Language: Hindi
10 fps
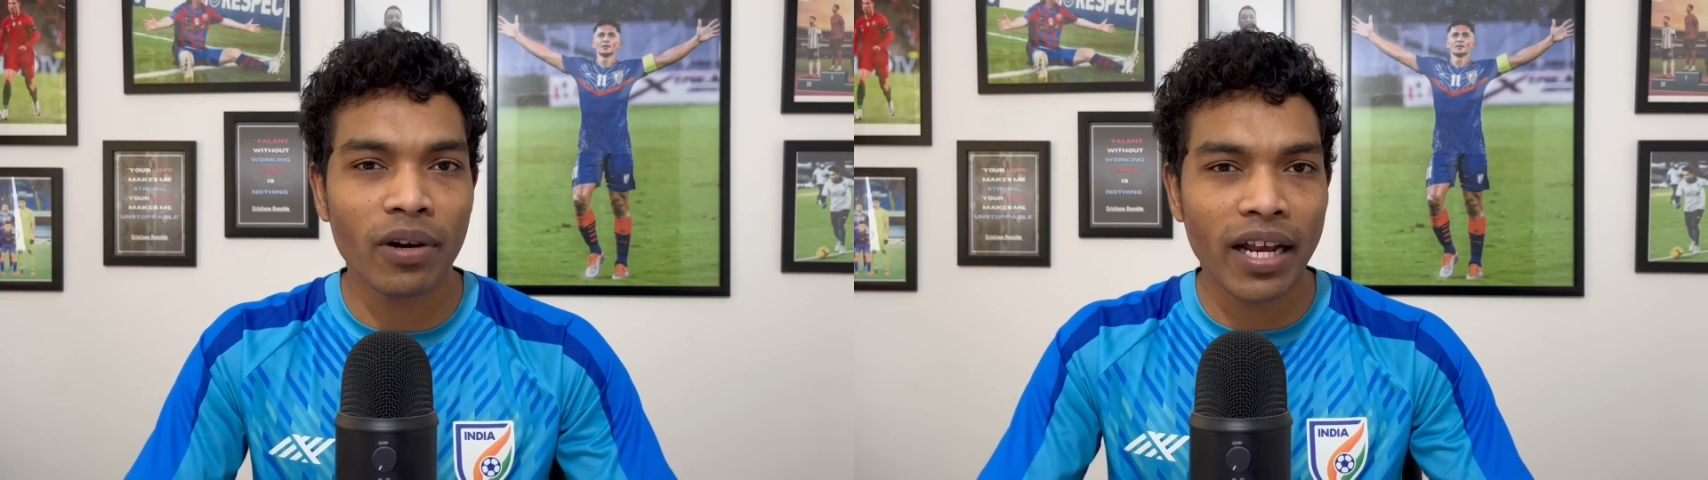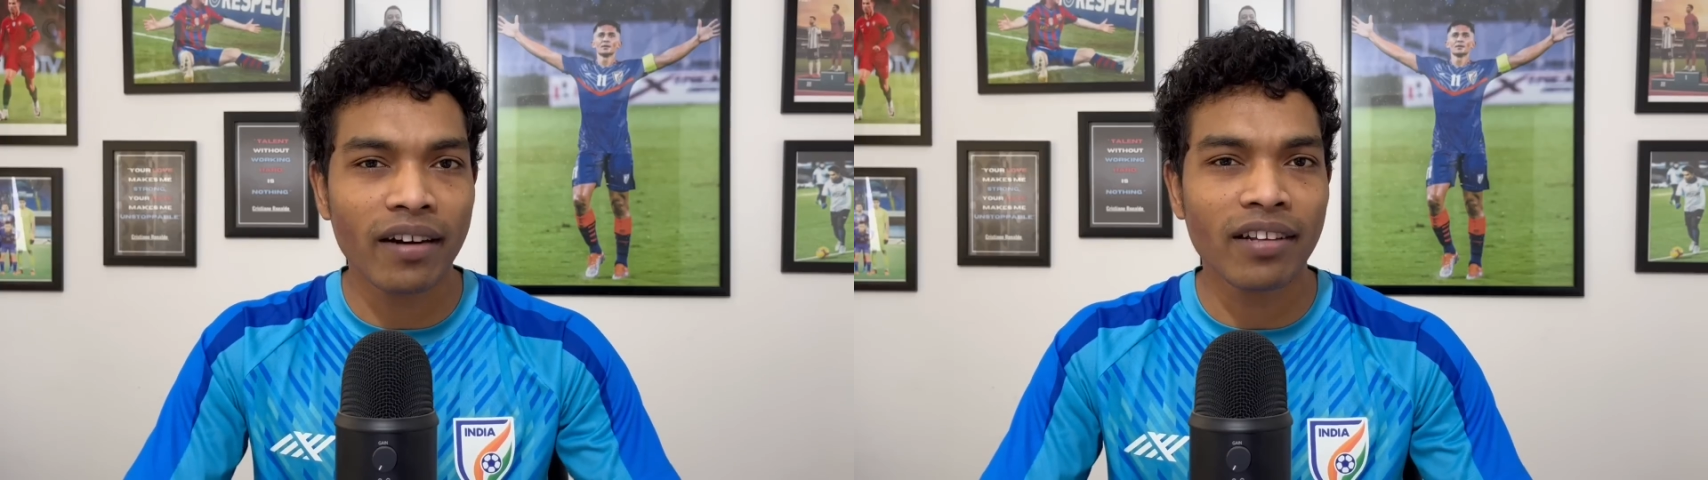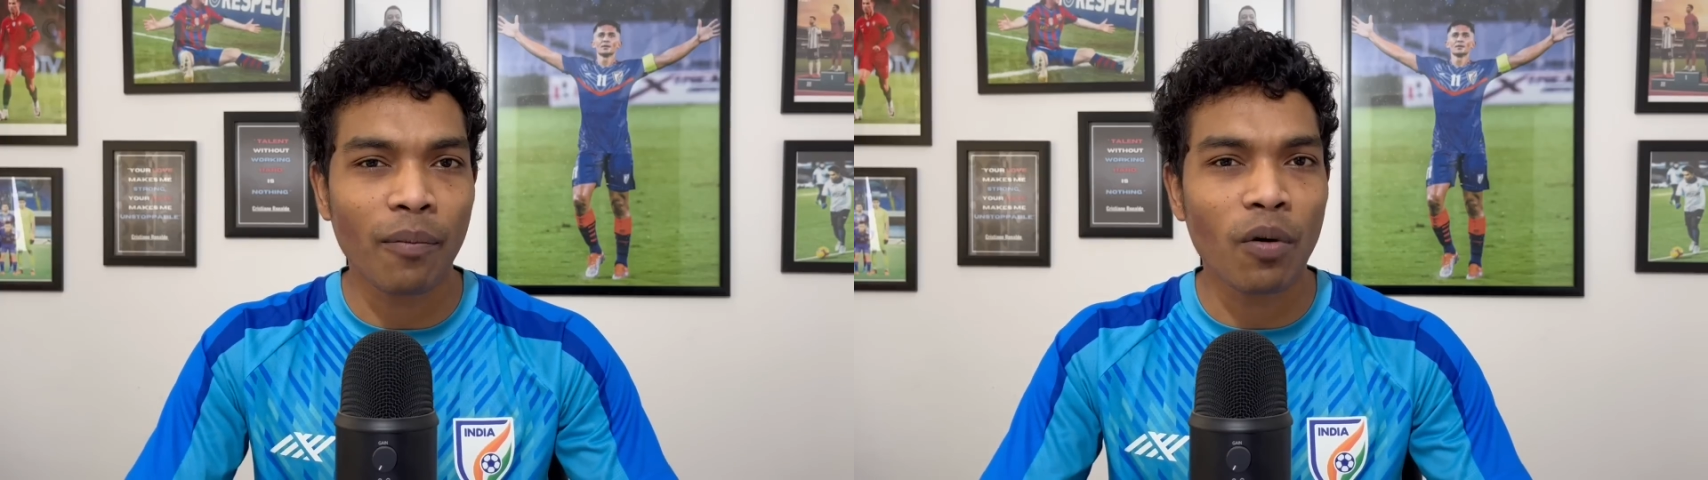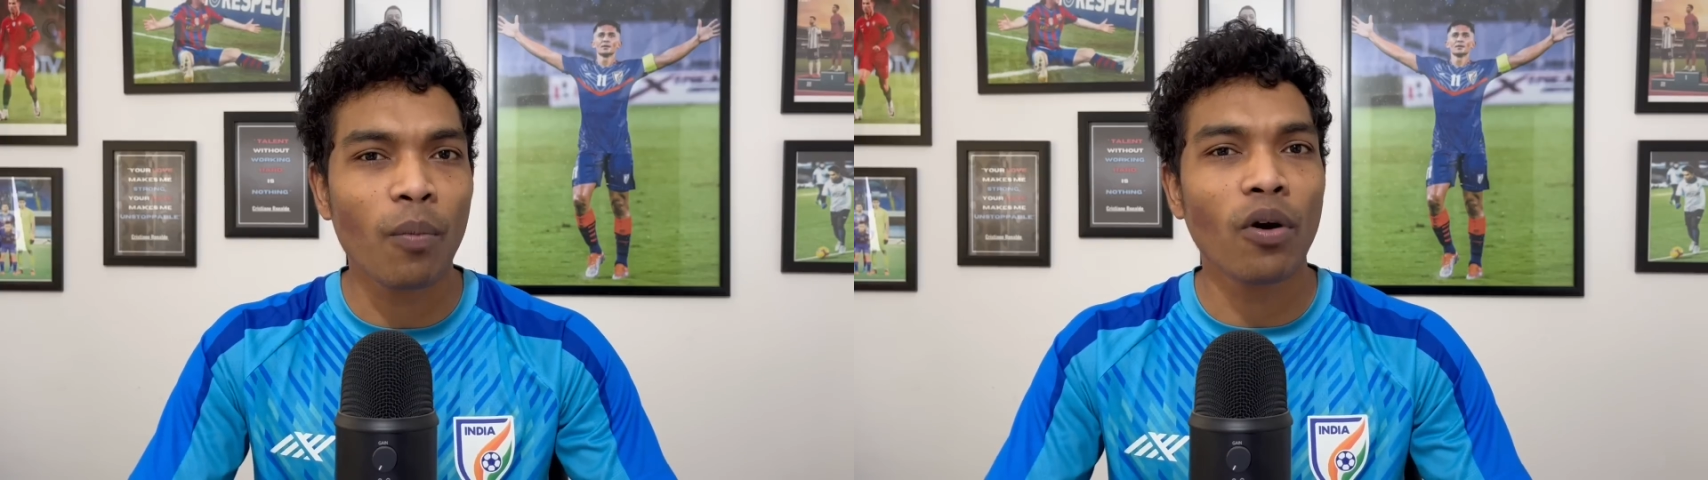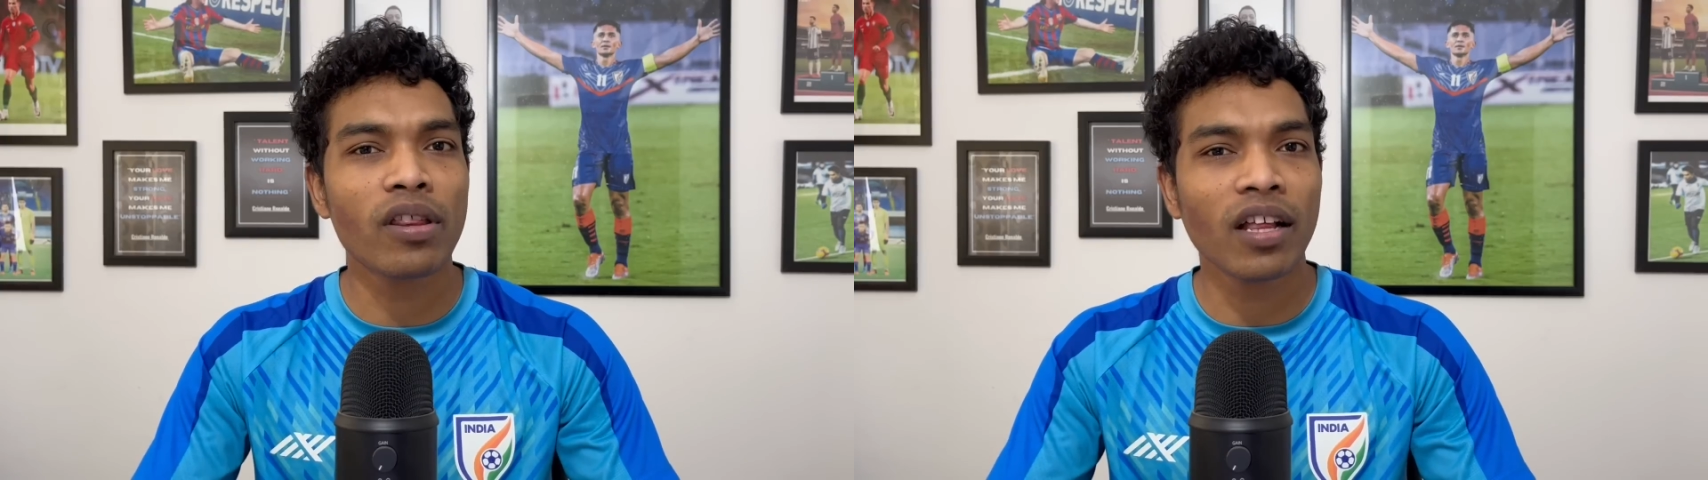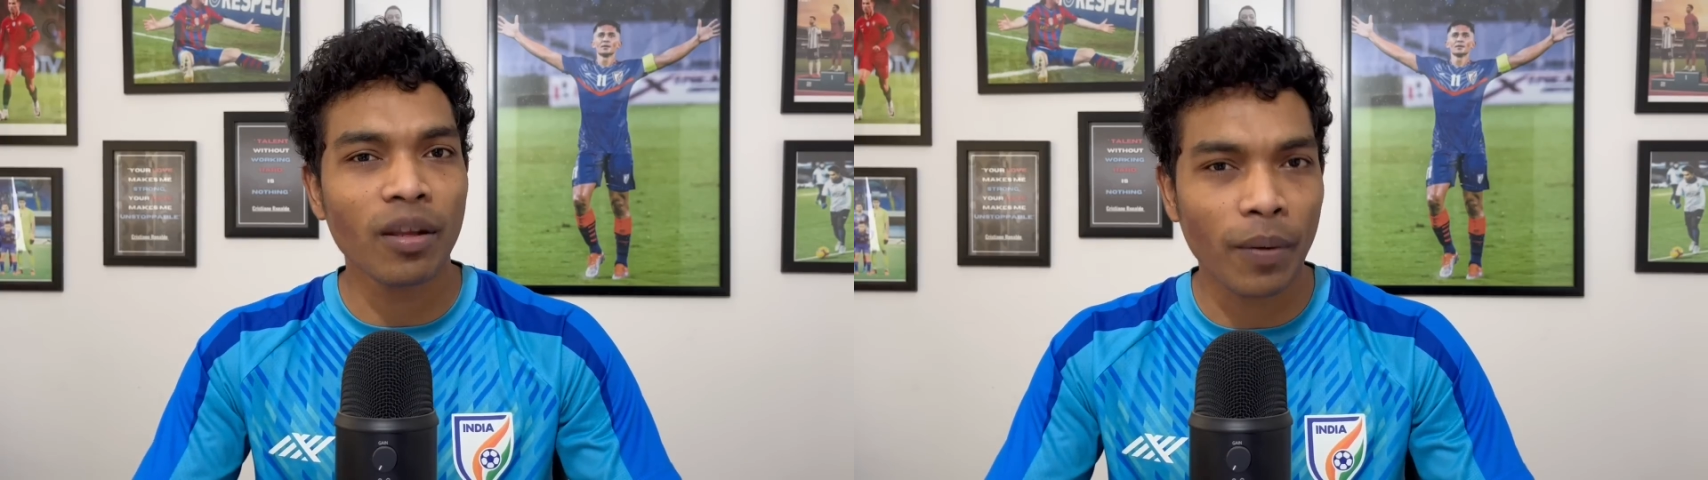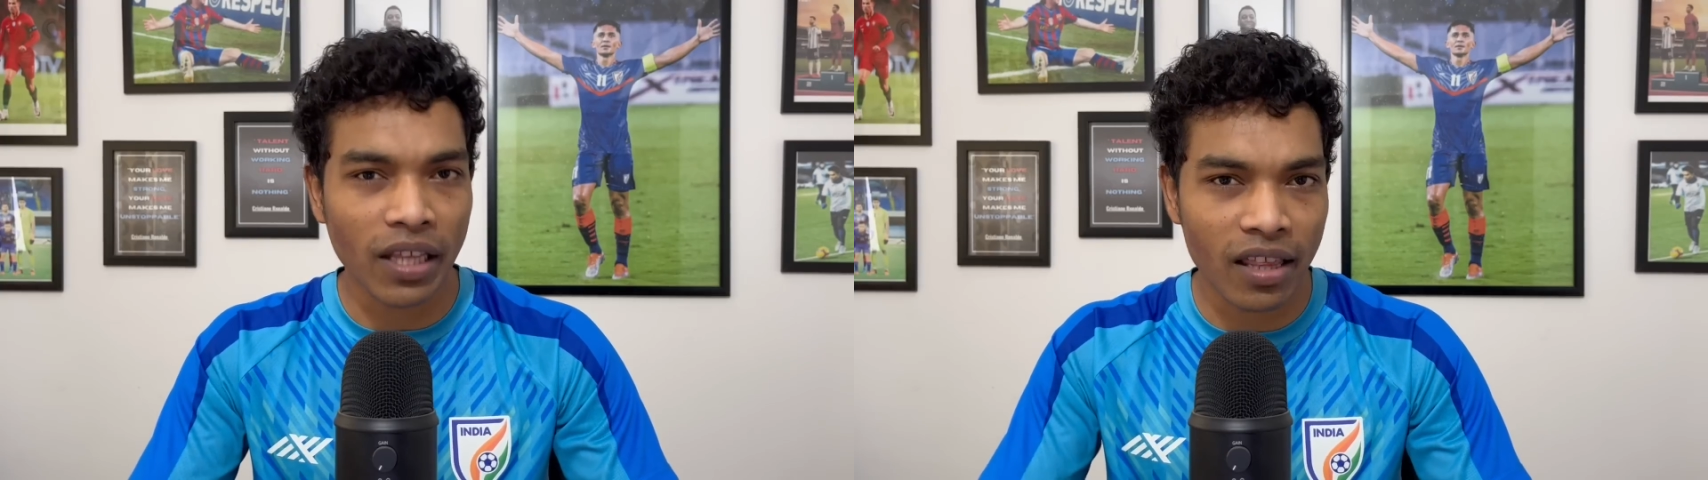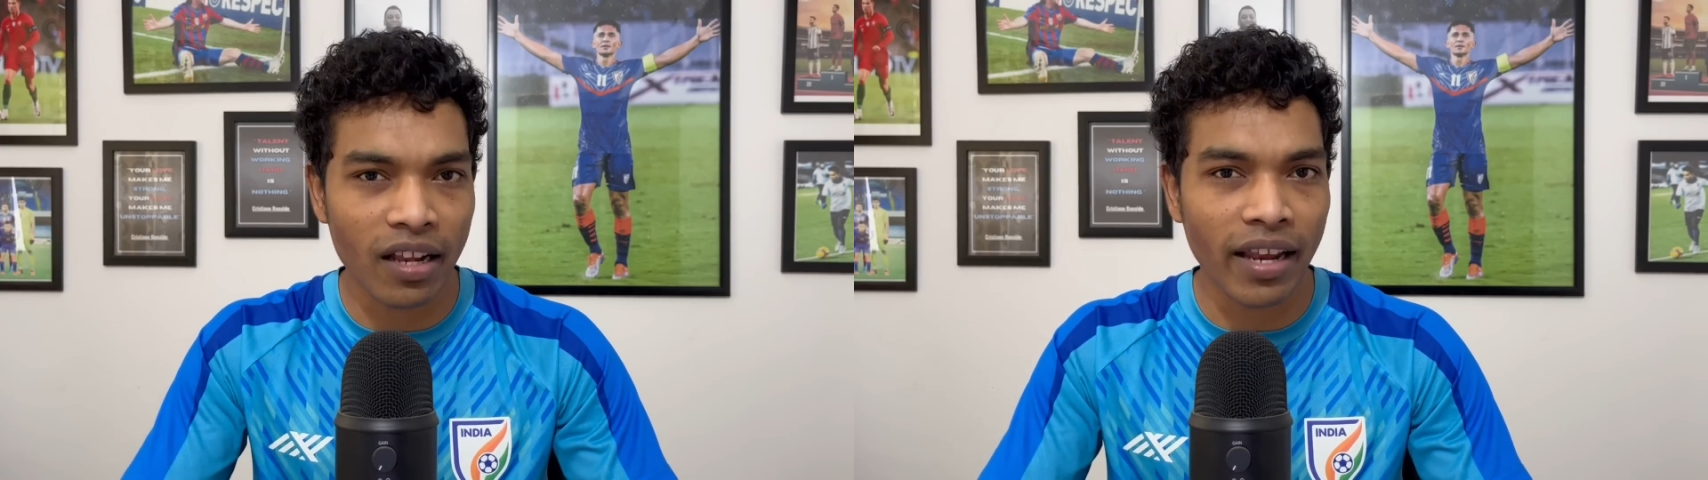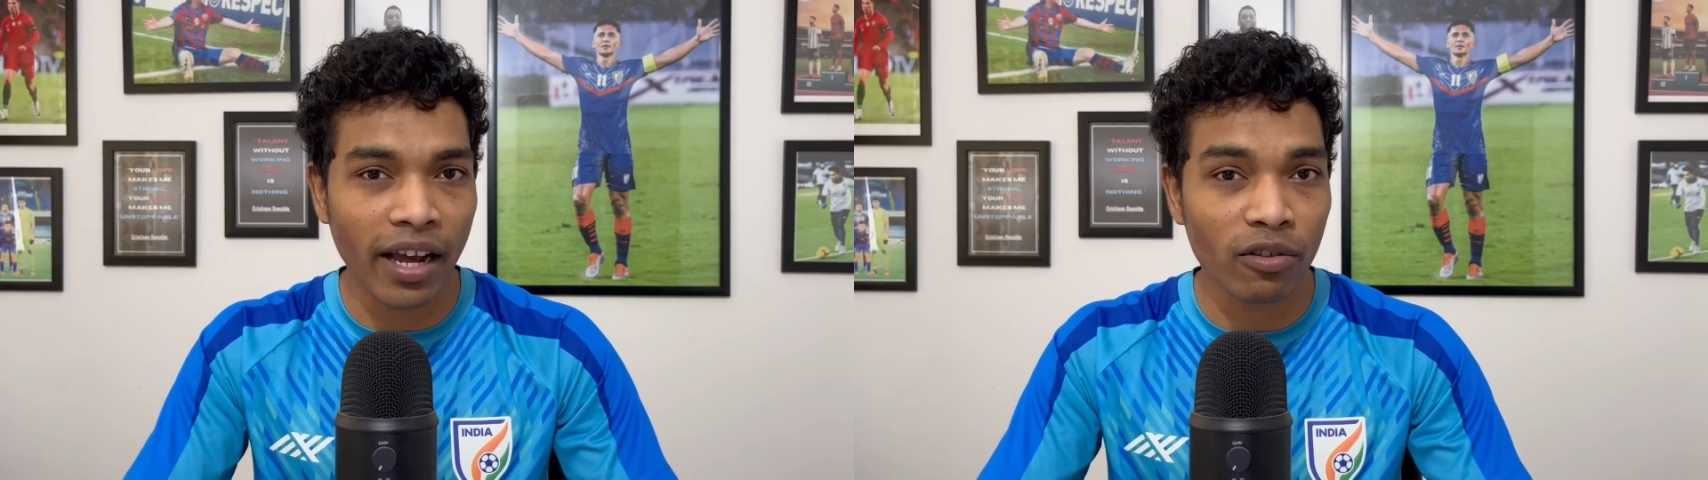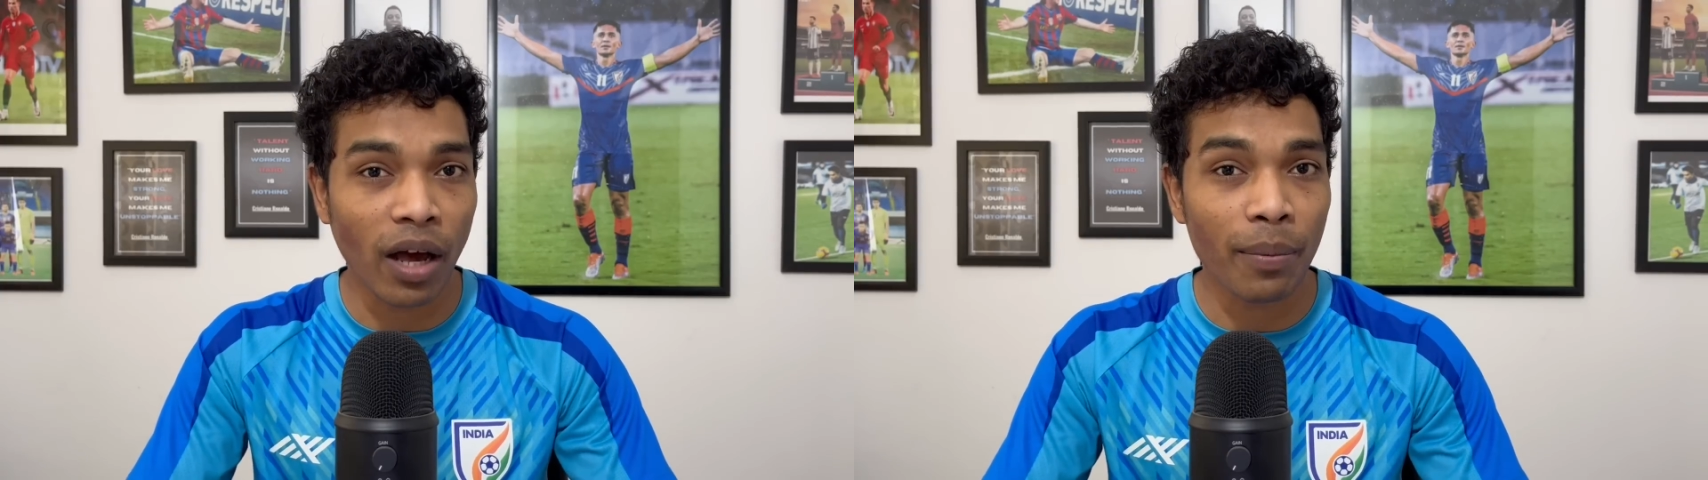डेट्स है आपको बहुत जल्द पता चल जाएगी
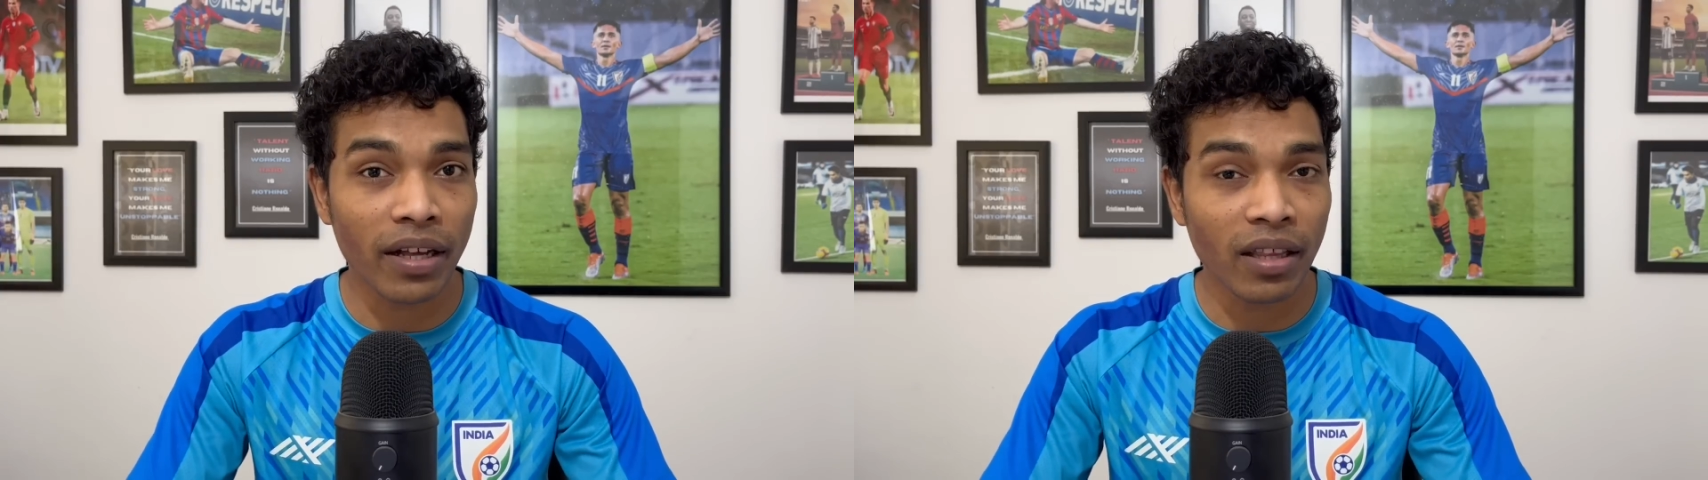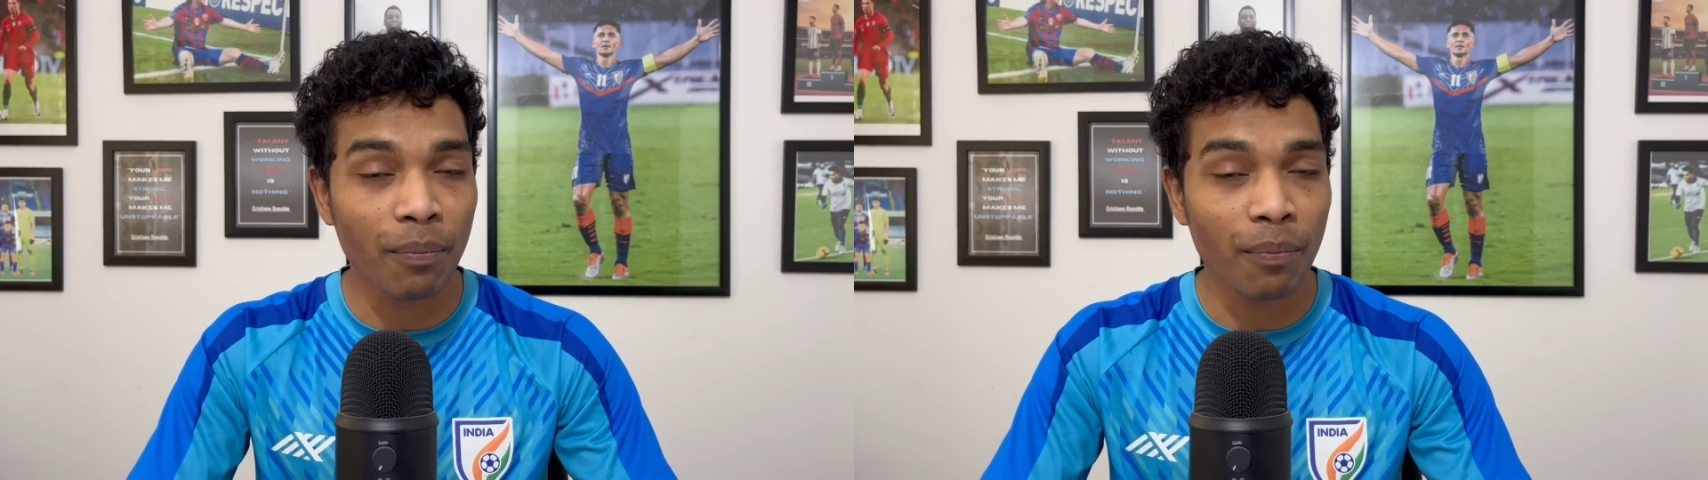तो आप एकदम